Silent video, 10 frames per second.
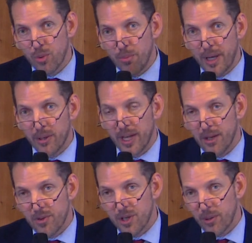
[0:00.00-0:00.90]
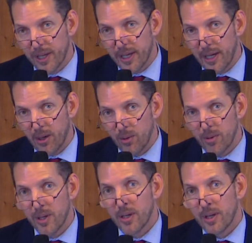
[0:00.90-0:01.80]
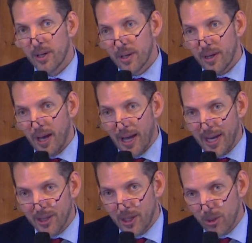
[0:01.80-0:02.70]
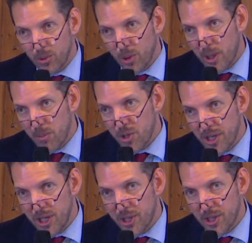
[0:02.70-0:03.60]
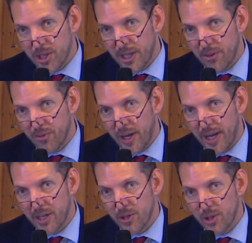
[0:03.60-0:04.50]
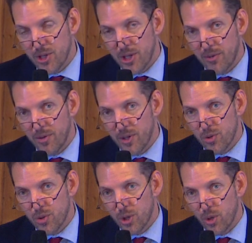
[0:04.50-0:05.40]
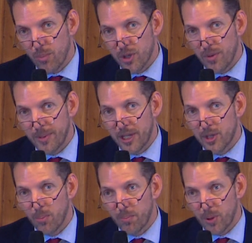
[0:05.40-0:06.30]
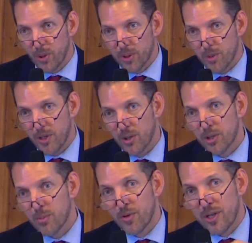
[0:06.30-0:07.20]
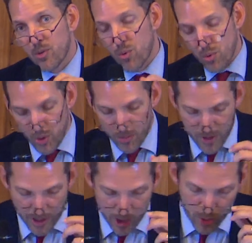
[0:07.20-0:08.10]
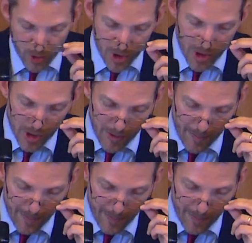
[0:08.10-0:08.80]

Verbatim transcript: no meio da revisão legal Ainda não trocamos listas tarifárias de serviços de compras governamentais estão prontas, mas nós estamos fazendo os últimos ajustes.